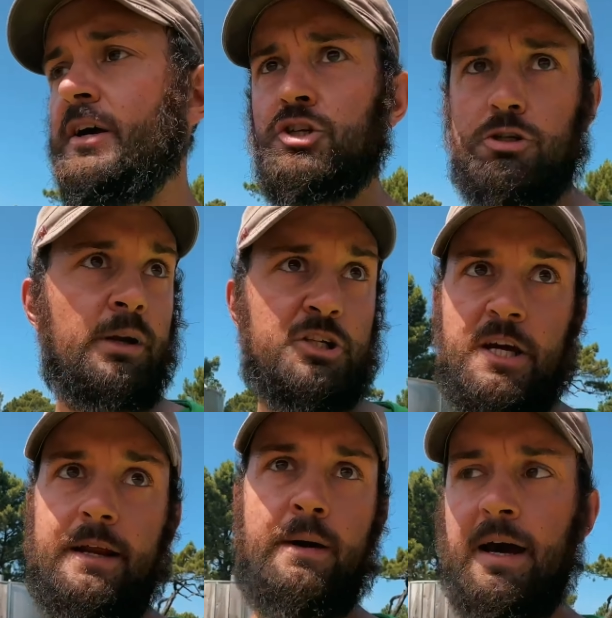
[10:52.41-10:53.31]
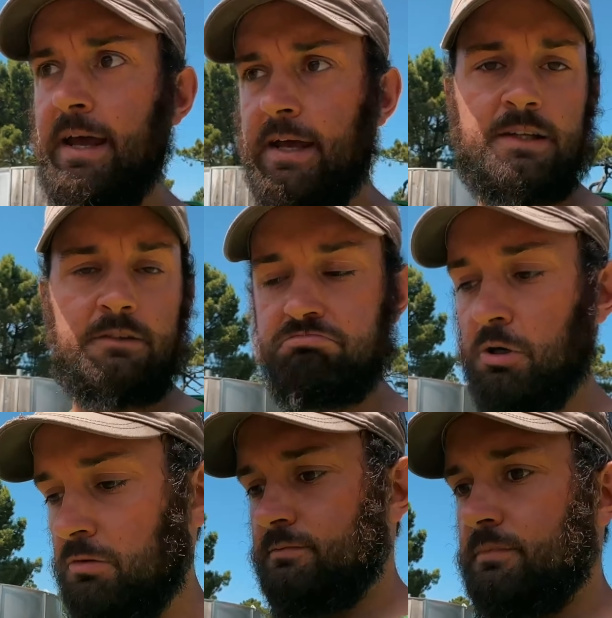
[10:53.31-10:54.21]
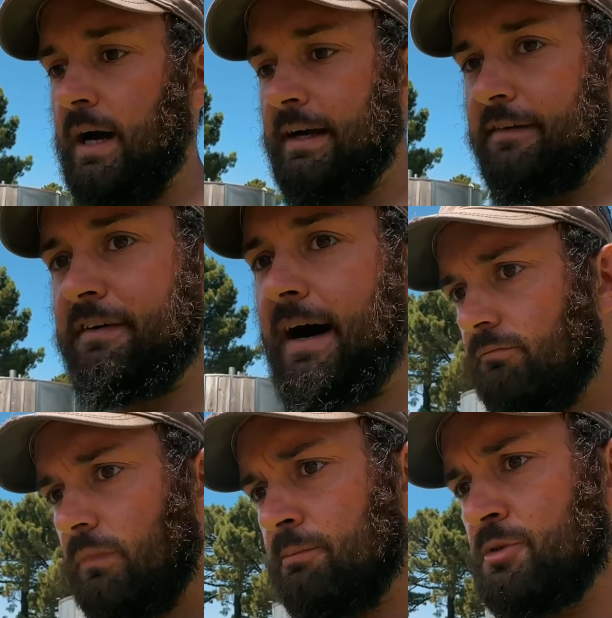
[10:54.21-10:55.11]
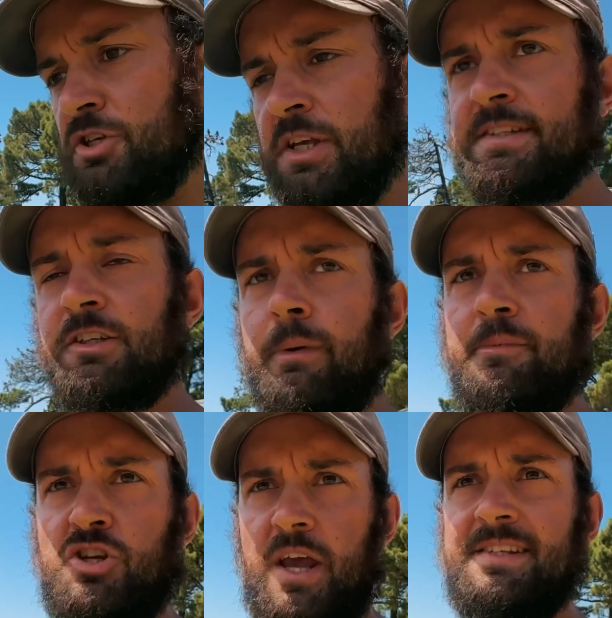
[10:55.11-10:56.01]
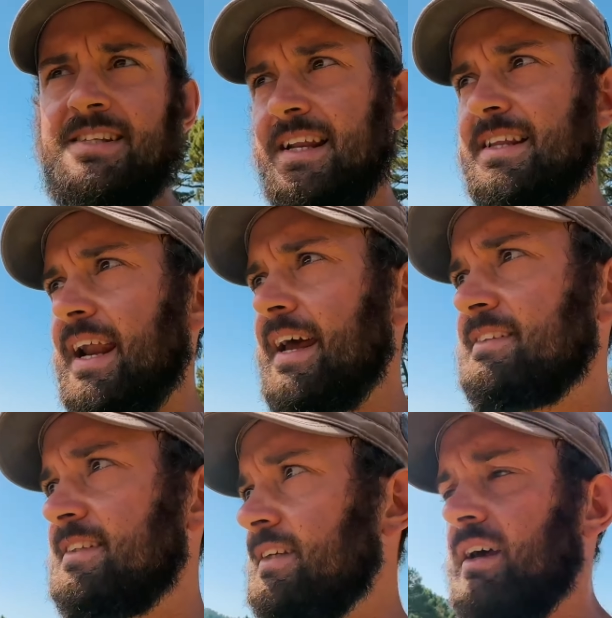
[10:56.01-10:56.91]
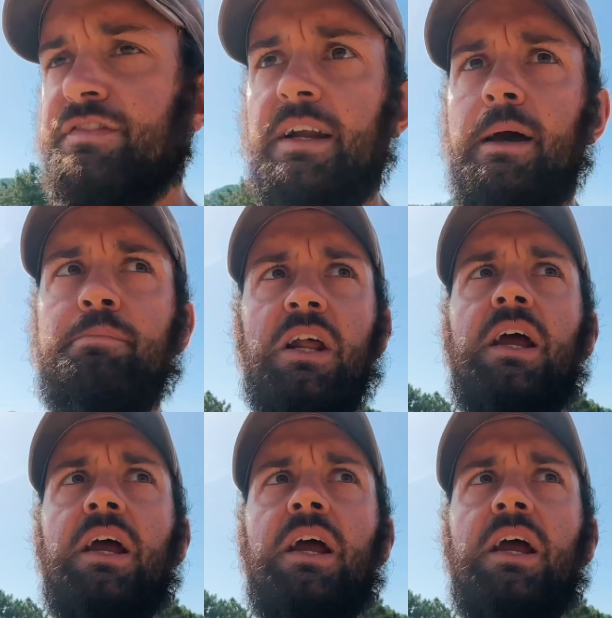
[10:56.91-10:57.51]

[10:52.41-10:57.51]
c'è un bracciere ma è di boh, anni fa, bisogna, secondo me bisogna essere diretti e far capire